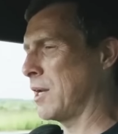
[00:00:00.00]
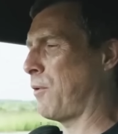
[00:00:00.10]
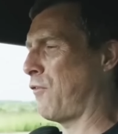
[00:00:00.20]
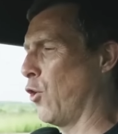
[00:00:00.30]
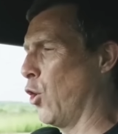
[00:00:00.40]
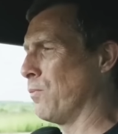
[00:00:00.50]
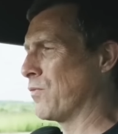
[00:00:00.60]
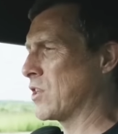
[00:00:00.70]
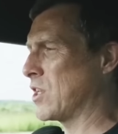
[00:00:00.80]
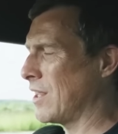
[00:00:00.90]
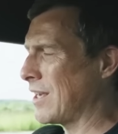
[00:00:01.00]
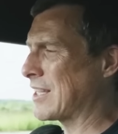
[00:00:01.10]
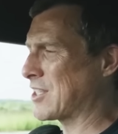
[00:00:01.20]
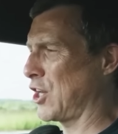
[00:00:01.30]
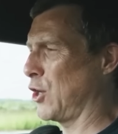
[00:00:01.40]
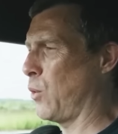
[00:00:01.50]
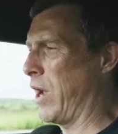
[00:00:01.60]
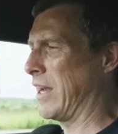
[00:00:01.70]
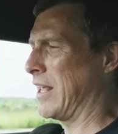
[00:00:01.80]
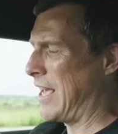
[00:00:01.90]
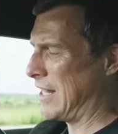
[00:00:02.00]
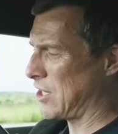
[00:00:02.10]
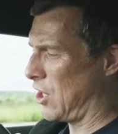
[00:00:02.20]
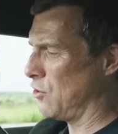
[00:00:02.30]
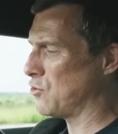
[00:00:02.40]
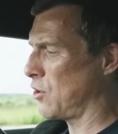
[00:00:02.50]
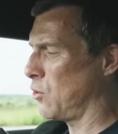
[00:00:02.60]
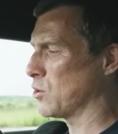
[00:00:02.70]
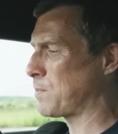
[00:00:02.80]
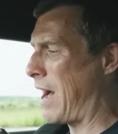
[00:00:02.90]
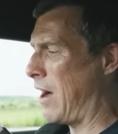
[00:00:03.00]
desempeñe? ¿Crees que va a ganar? Tiene 100 caballos de fuerza